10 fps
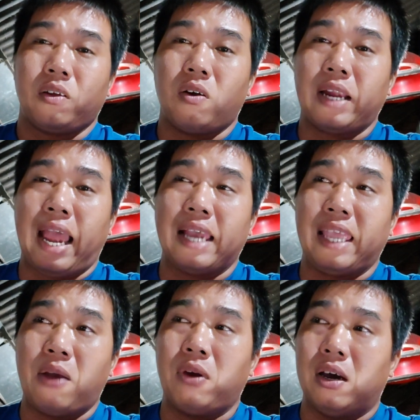con gà
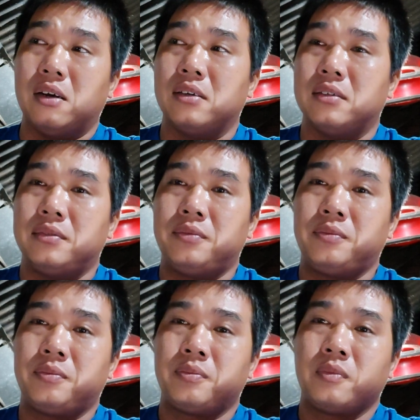dẹo lường
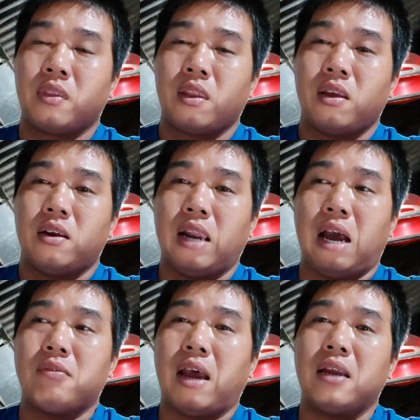là
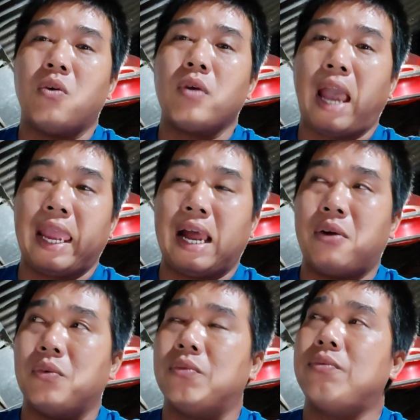không phải ngủ cây đâu